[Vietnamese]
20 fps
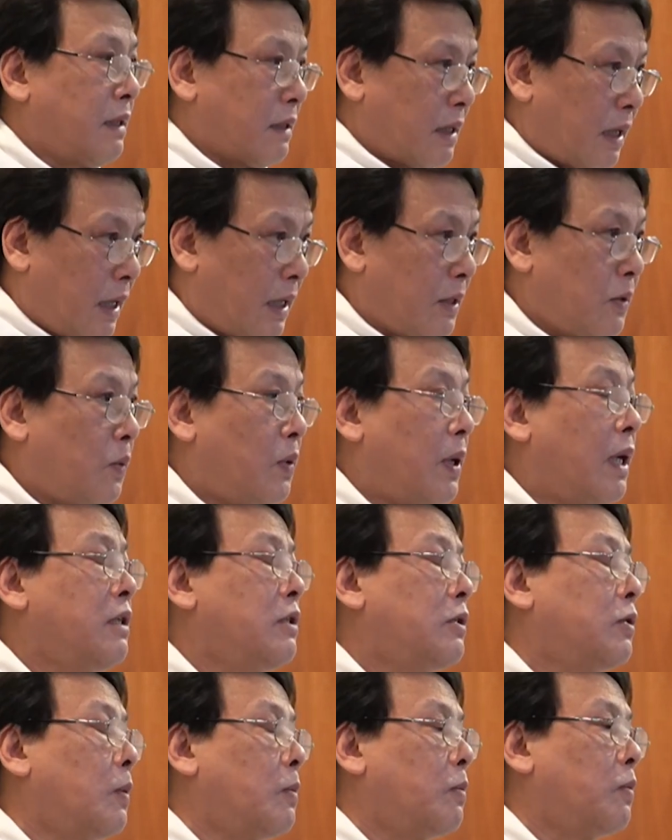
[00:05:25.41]
thời của ân
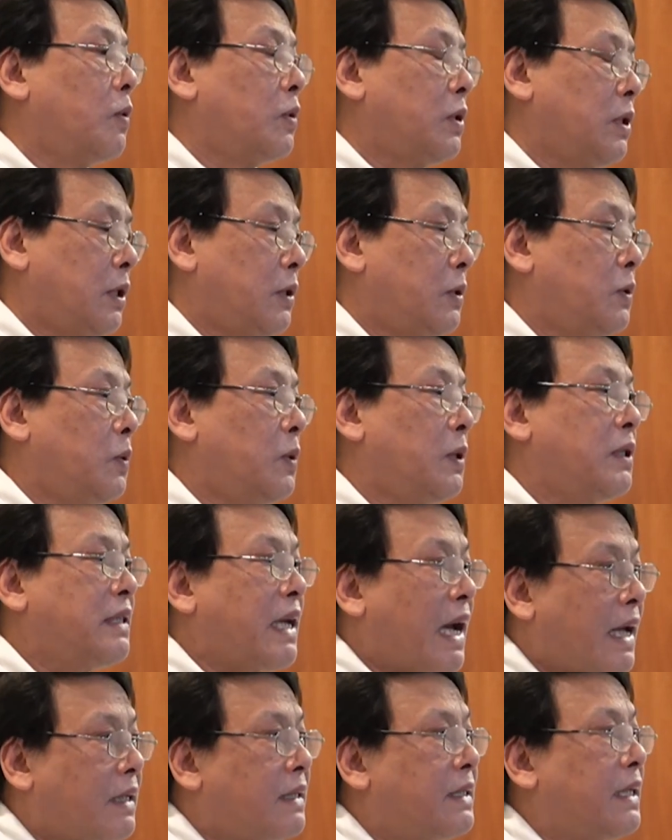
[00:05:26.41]
sủng của Thiên Chúa
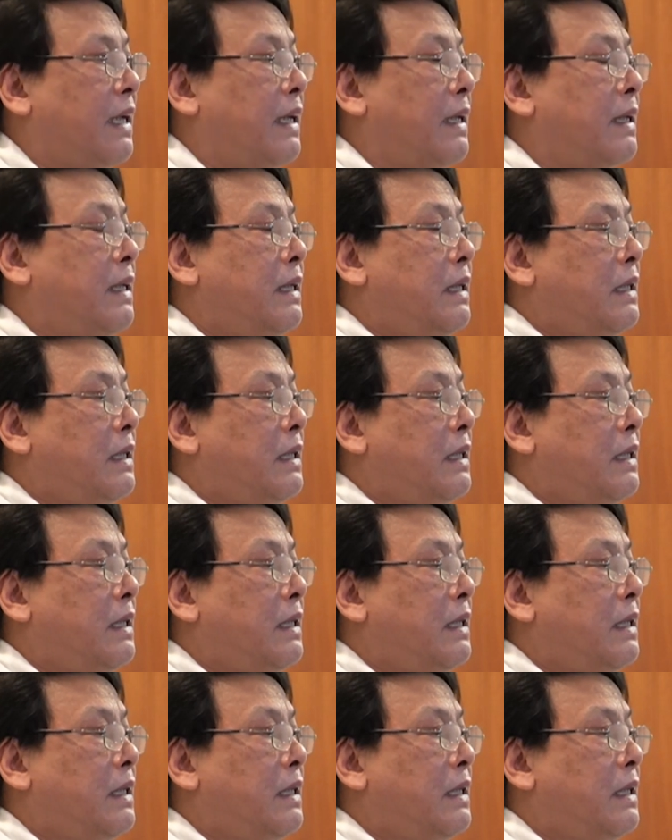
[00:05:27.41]
tràn trề.